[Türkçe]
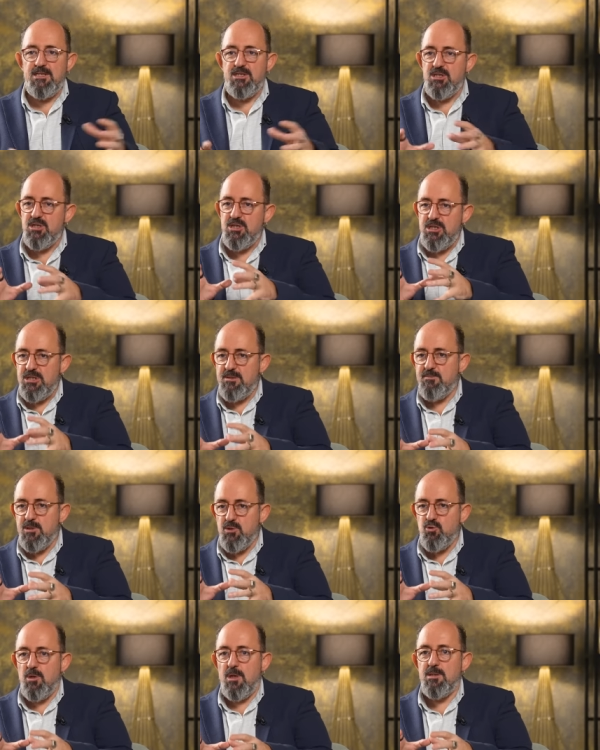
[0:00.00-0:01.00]
için
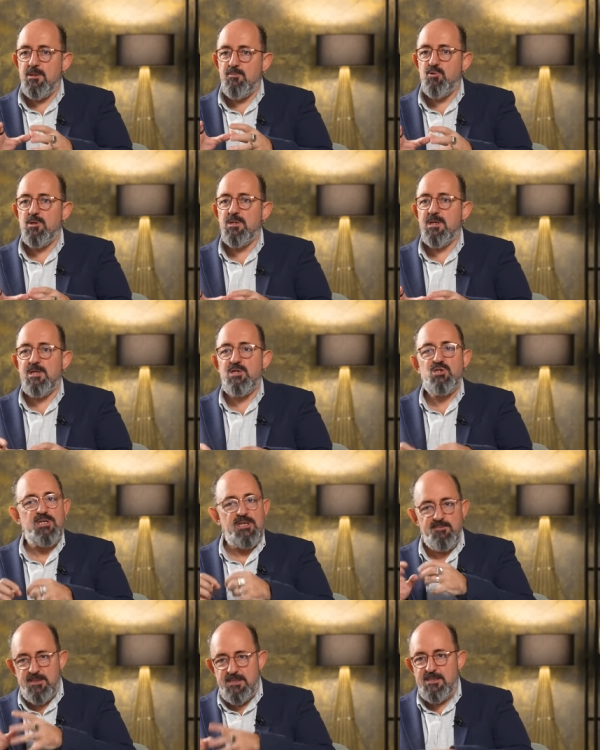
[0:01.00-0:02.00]
şimdi şu anda buradaki
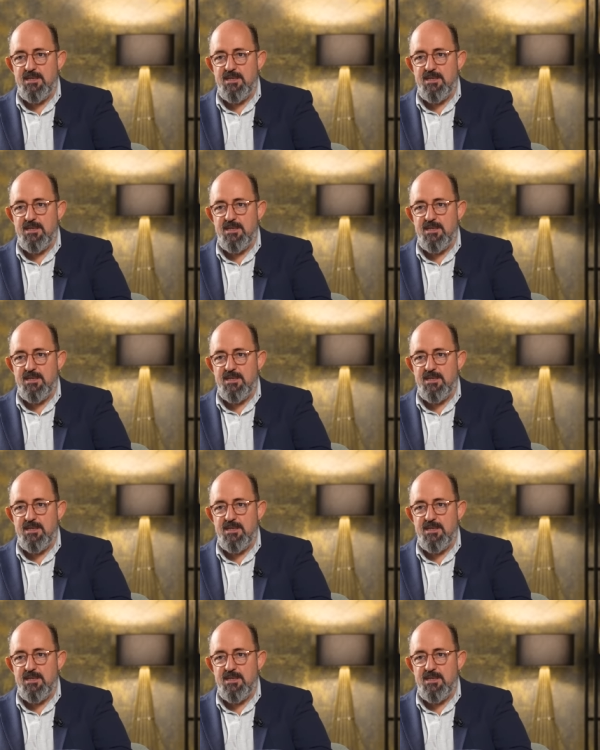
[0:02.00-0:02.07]
işlerimizi